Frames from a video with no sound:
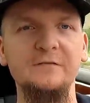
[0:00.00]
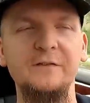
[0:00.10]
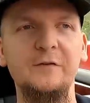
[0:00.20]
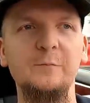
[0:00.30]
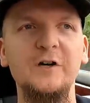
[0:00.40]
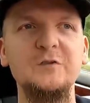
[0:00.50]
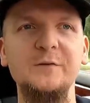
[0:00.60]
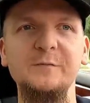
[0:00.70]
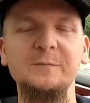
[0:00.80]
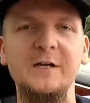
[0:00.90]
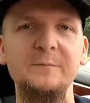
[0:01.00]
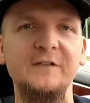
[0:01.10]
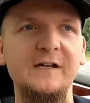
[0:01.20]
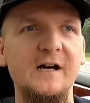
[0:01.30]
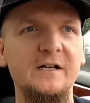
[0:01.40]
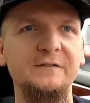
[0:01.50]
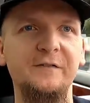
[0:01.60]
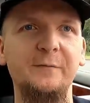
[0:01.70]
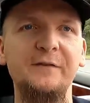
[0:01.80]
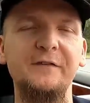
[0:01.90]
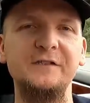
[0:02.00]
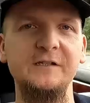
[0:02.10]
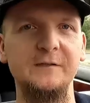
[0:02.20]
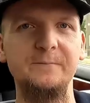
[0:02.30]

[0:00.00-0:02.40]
wie zum Beispiel mit meinem 328i.